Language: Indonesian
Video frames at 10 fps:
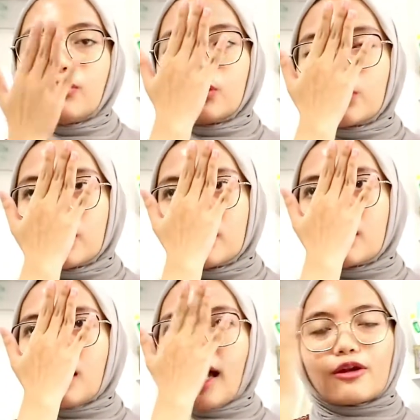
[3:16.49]
untuk
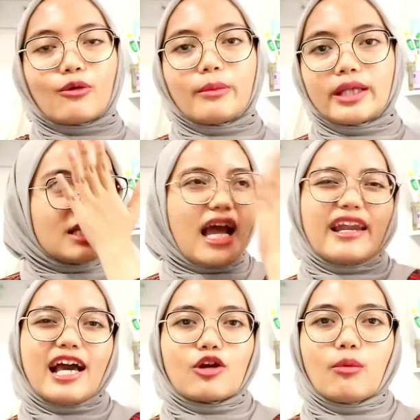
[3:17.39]
aromanya
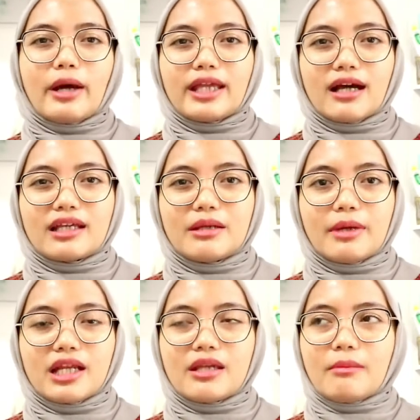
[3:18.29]
nggak ada aroma yang
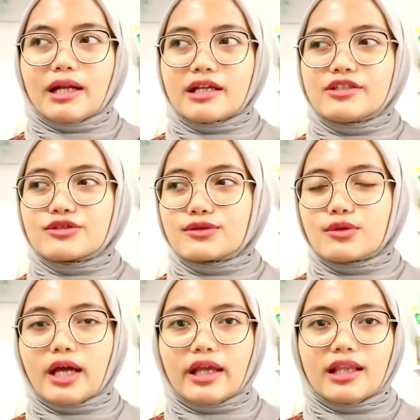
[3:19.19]
gimana-gimana
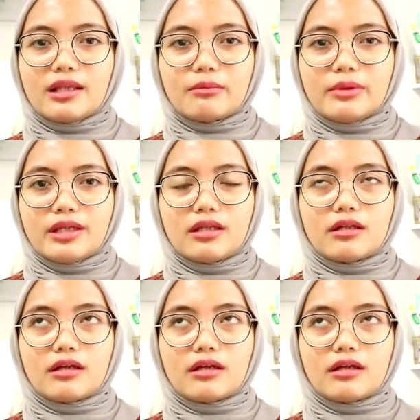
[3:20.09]
justru kayak lebih